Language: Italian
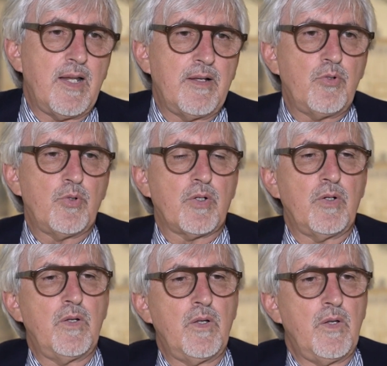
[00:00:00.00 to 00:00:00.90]

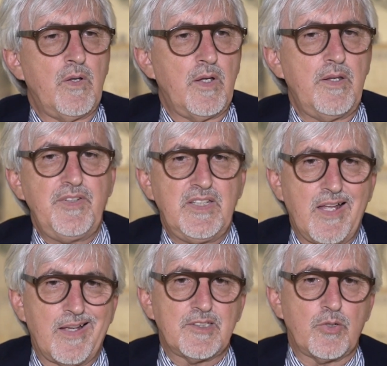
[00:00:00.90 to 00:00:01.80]
lavoro e
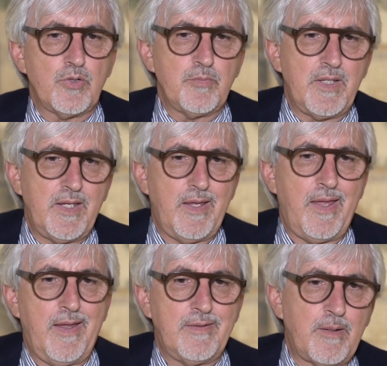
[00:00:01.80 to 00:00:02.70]
vita, secondo me,
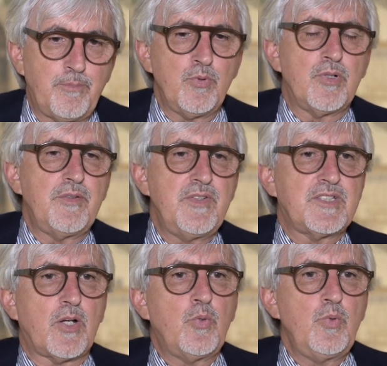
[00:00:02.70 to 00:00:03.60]
è, dal punto di
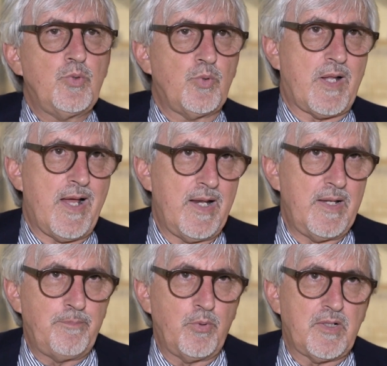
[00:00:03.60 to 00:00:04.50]
vista
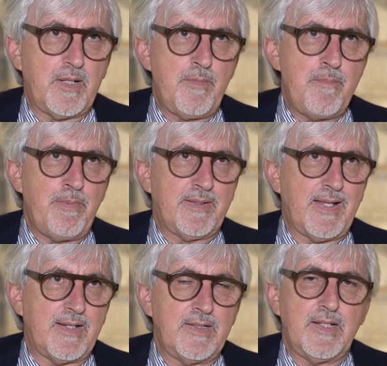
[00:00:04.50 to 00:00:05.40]
culturale potrebbe
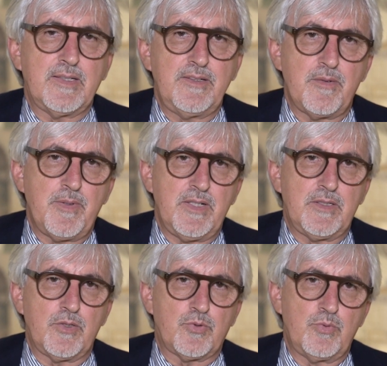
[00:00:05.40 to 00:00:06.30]
impattare
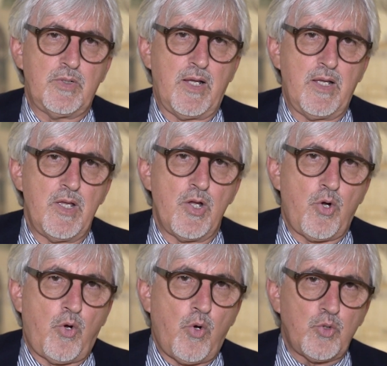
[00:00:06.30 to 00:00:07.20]
negativamente sulla
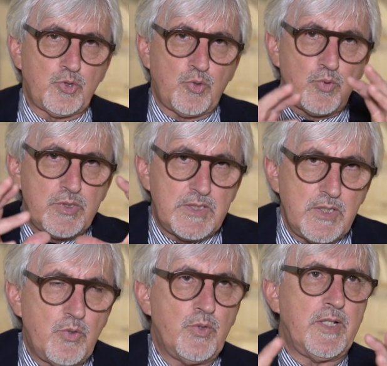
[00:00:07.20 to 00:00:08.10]

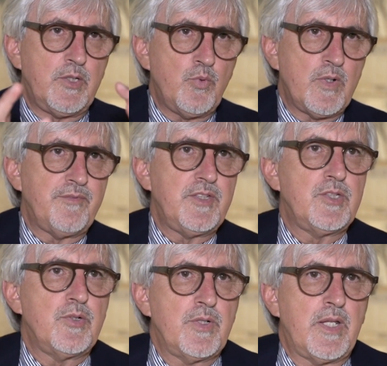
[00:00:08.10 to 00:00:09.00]
costruzione di una
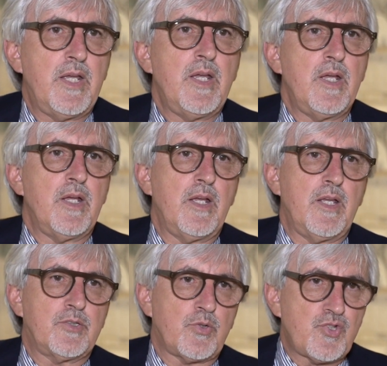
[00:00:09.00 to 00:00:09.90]
visione
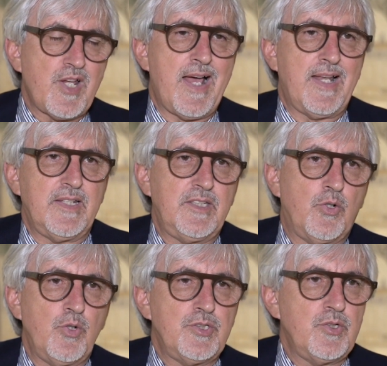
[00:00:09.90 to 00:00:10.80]
eh, sociale di
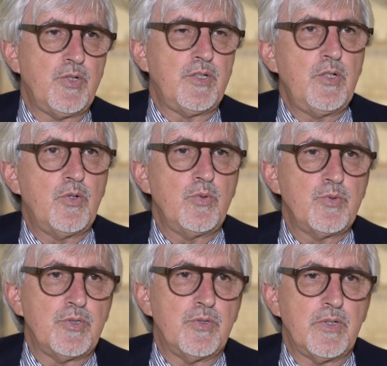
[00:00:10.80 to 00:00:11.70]
coesione e di
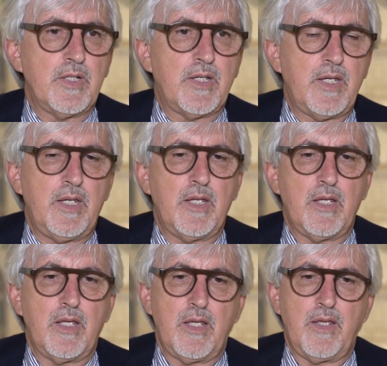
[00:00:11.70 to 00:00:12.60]
inclusione che,
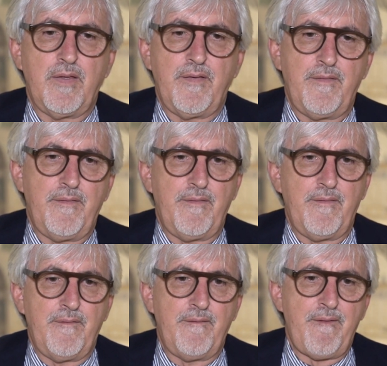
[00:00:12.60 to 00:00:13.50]

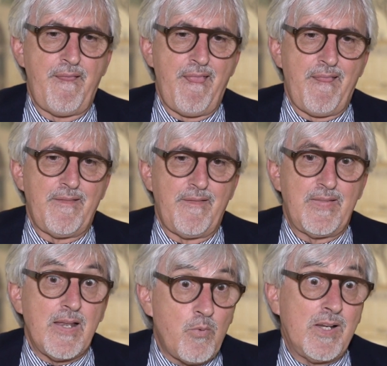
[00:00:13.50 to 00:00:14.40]
eh,
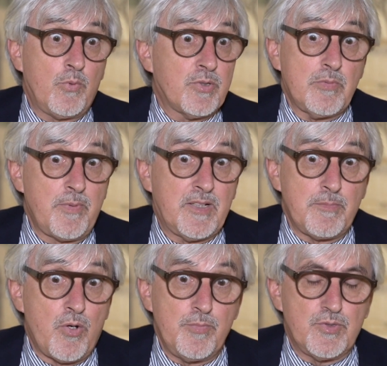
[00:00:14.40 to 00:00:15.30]
della quale in questo momento
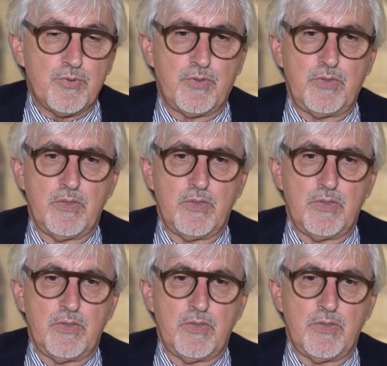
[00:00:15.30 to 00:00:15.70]
abbiamo bisogno.